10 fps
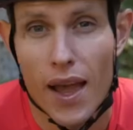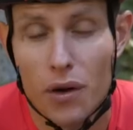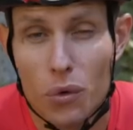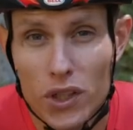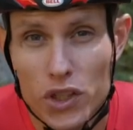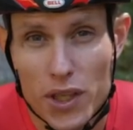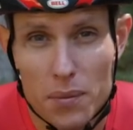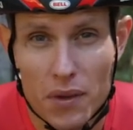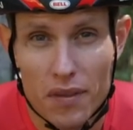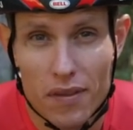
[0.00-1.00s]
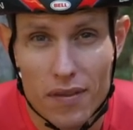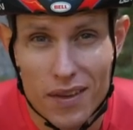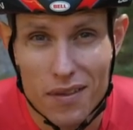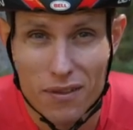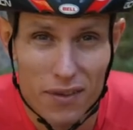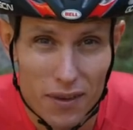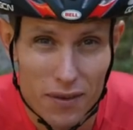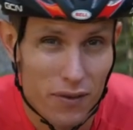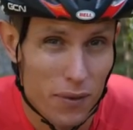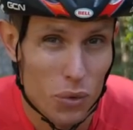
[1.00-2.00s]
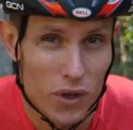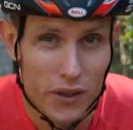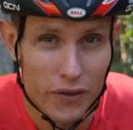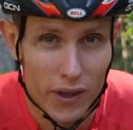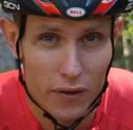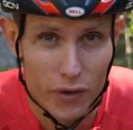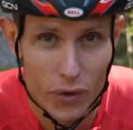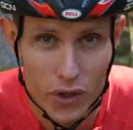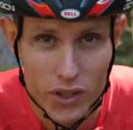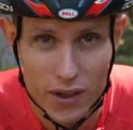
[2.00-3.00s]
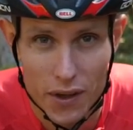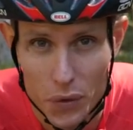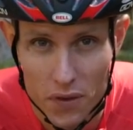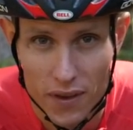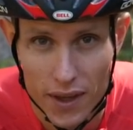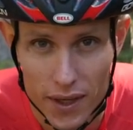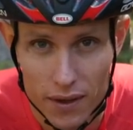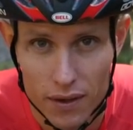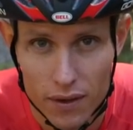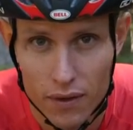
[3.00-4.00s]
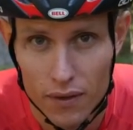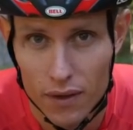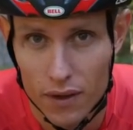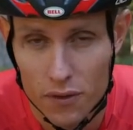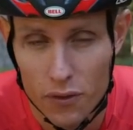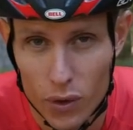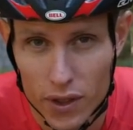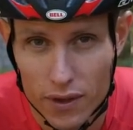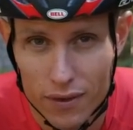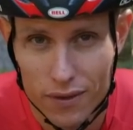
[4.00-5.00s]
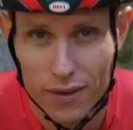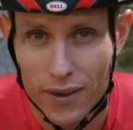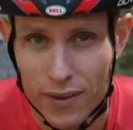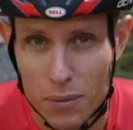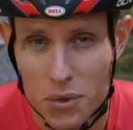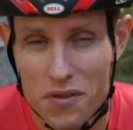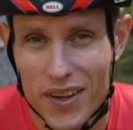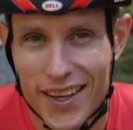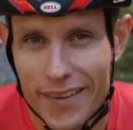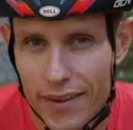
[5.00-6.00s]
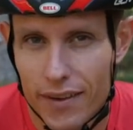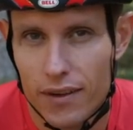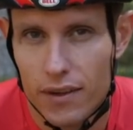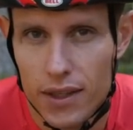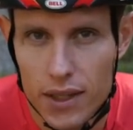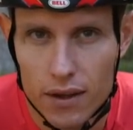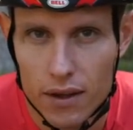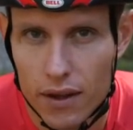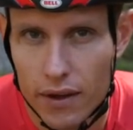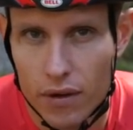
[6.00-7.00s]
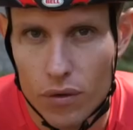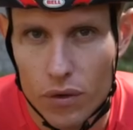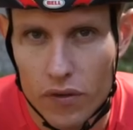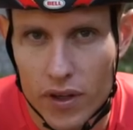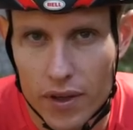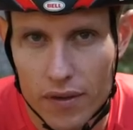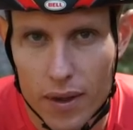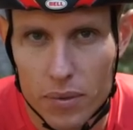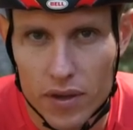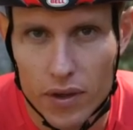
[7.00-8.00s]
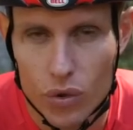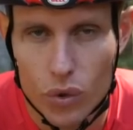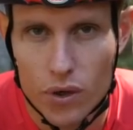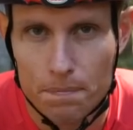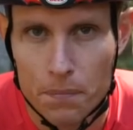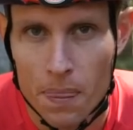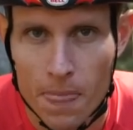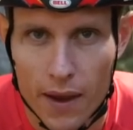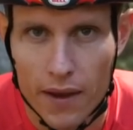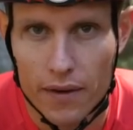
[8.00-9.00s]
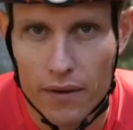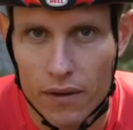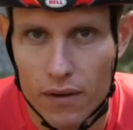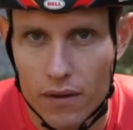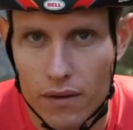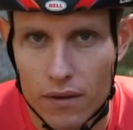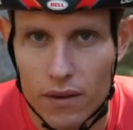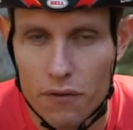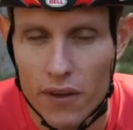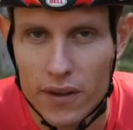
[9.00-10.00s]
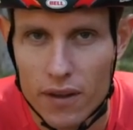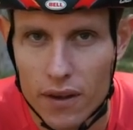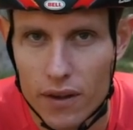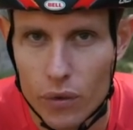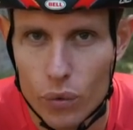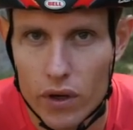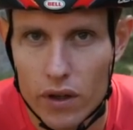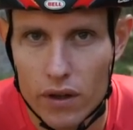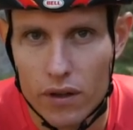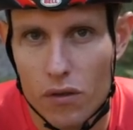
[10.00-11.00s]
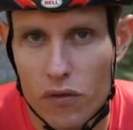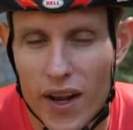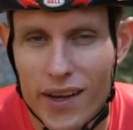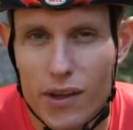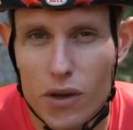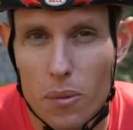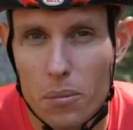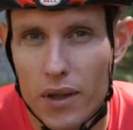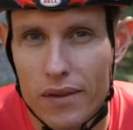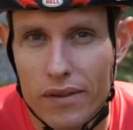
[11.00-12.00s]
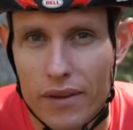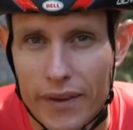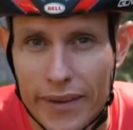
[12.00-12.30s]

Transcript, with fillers: Ein ungeschriebenes Gesetz, was vermutlich viele von euch da draußen kennen, ist folgendes, nämlich wenn der Leader einer Rundfahrt das gelbe Trikot einen äh, Defekt hat oder zu Fall gekommen ist,